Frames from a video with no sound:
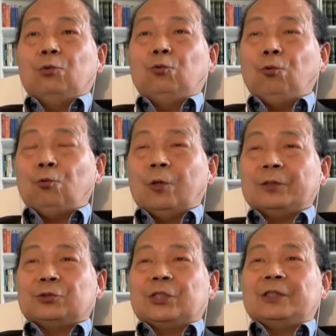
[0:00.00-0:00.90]
如
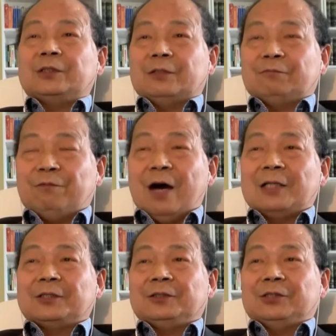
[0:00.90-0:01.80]
果真正
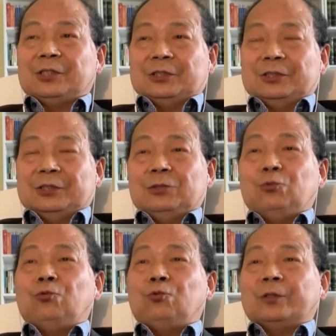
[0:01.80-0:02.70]
发生这个事情，
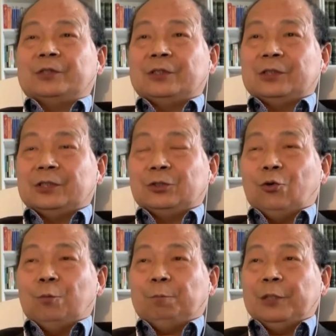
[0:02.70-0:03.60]
如果真正
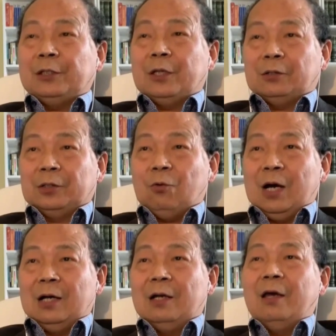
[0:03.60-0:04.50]
有必要的
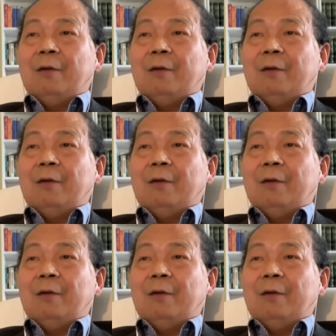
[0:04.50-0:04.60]
话，